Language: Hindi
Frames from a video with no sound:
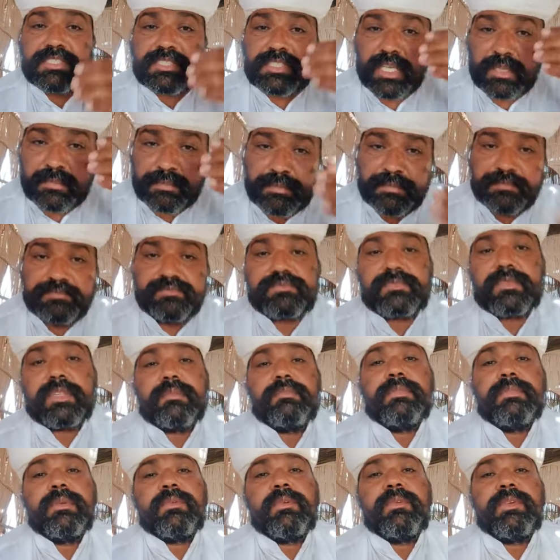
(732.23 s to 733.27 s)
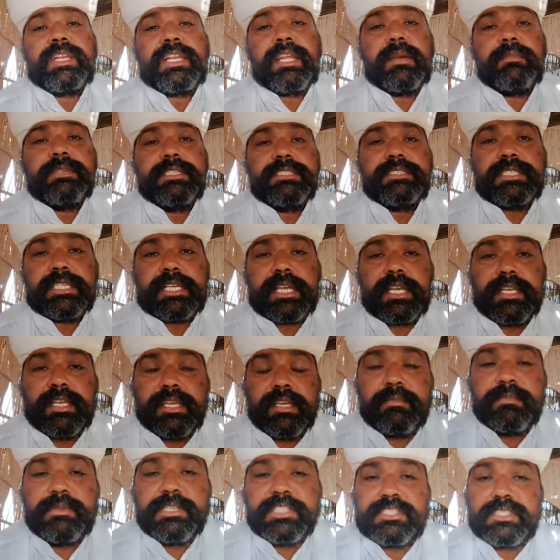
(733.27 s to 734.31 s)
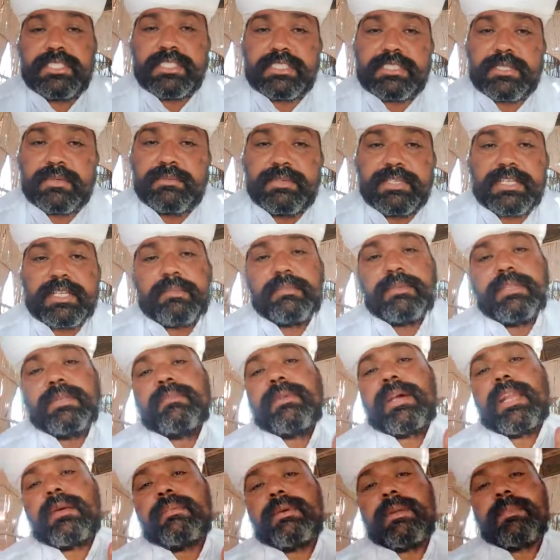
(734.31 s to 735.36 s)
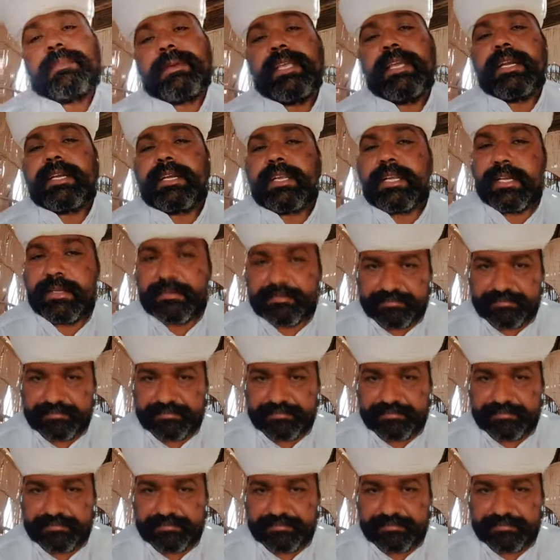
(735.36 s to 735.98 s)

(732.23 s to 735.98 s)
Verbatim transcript: सब विटामिन जगह ए बी सी सब विटामिन बराबर पाया कर